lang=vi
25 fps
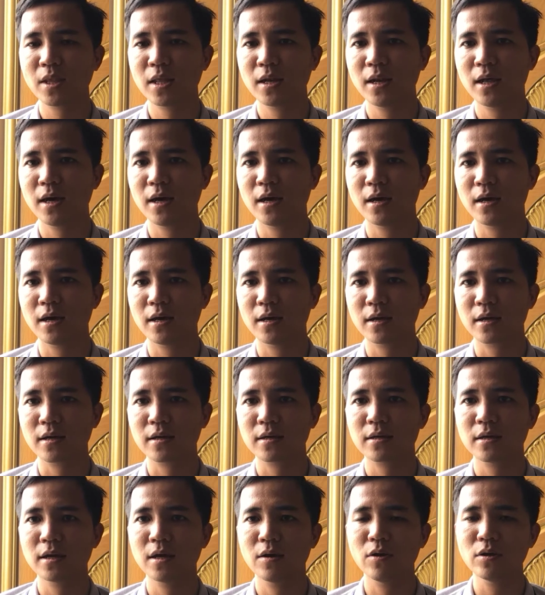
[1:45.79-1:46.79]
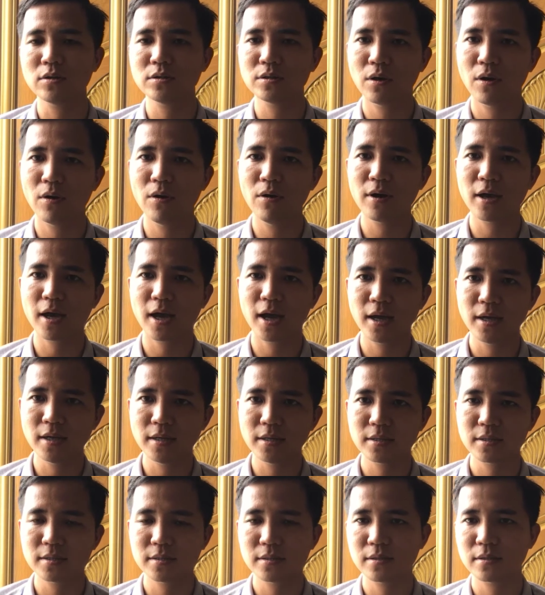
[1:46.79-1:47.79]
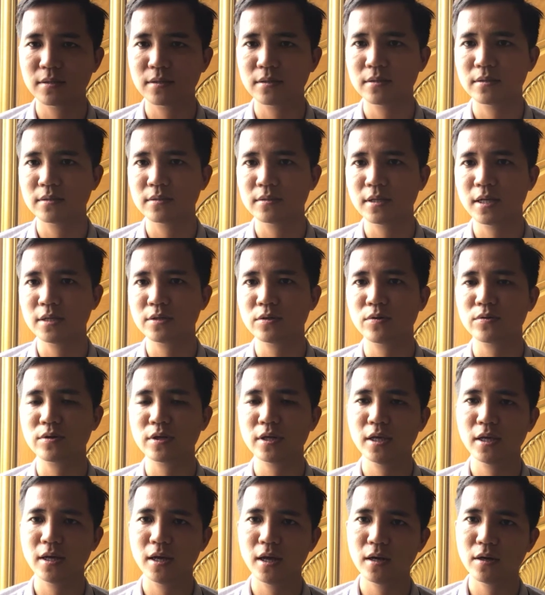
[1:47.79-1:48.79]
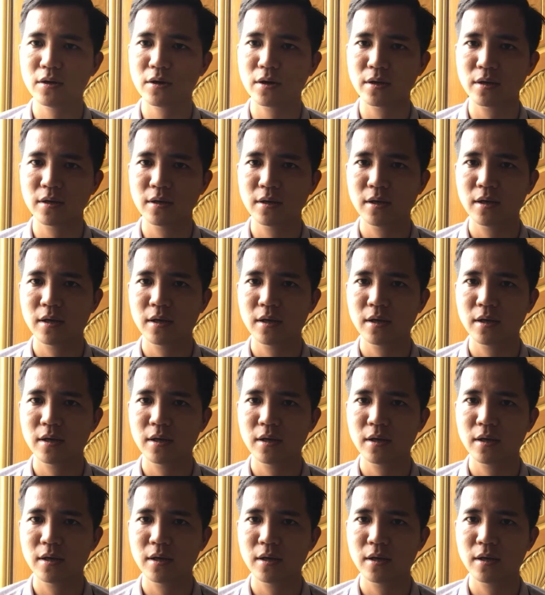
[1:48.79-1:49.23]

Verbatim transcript: là đều có sổ cả ra sổ riêng hết rồi